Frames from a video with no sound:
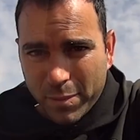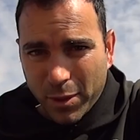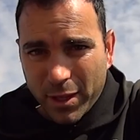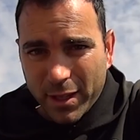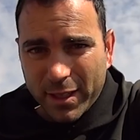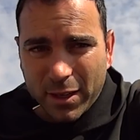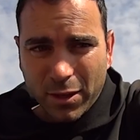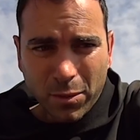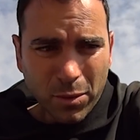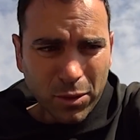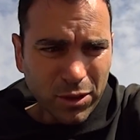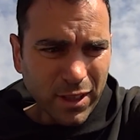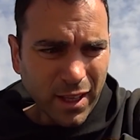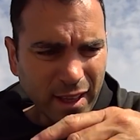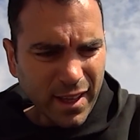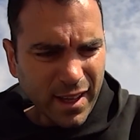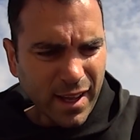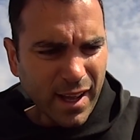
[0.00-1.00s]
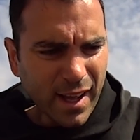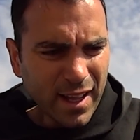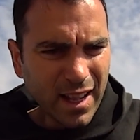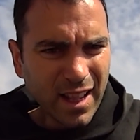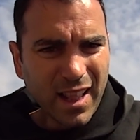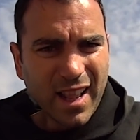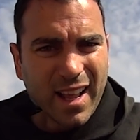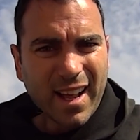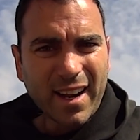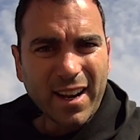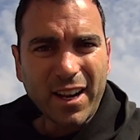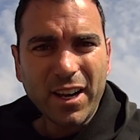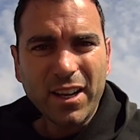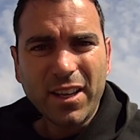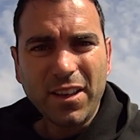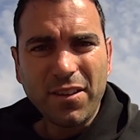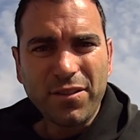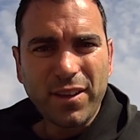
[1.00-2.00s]
pues ya tengo montada la
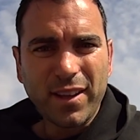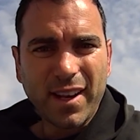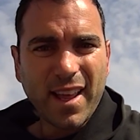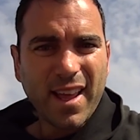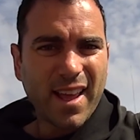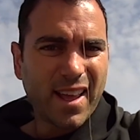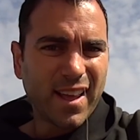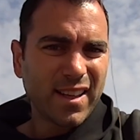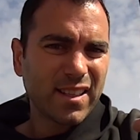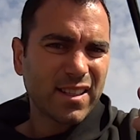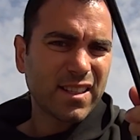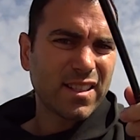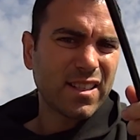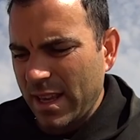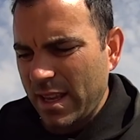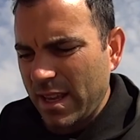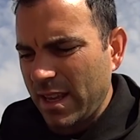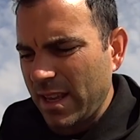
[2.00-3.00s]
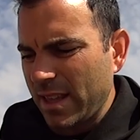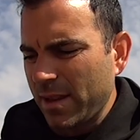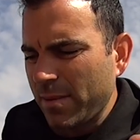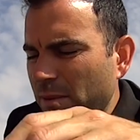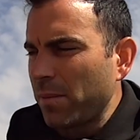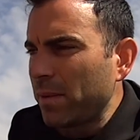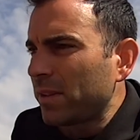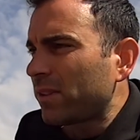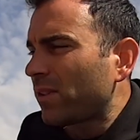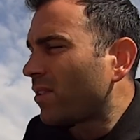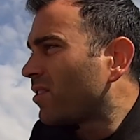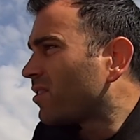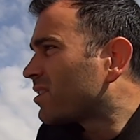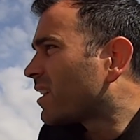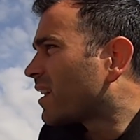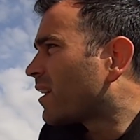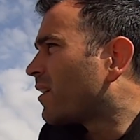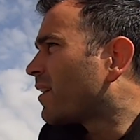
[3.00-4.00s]
requifinés y de momento no
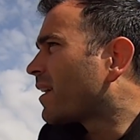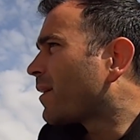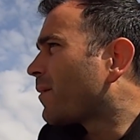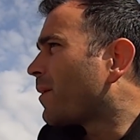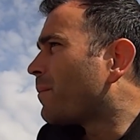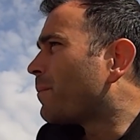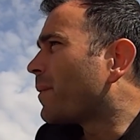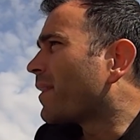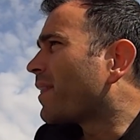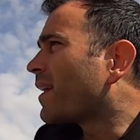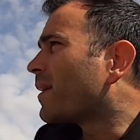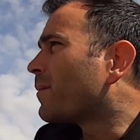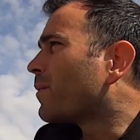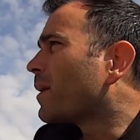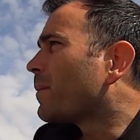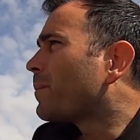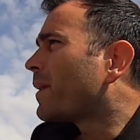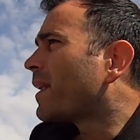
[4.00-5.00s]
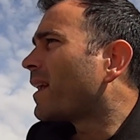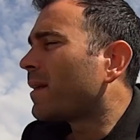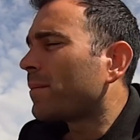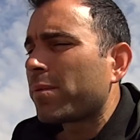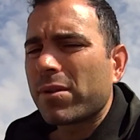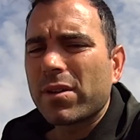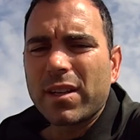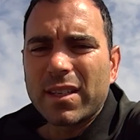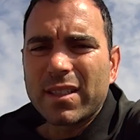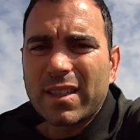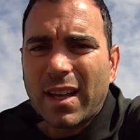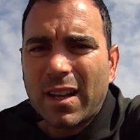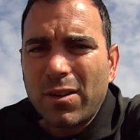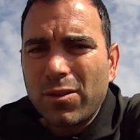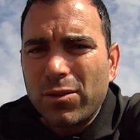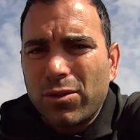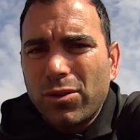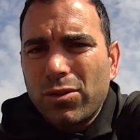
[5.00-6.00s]
sé con qué voy a empezar. Voy a esperar porque están
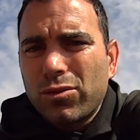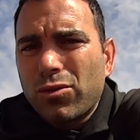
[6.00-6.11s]
los dos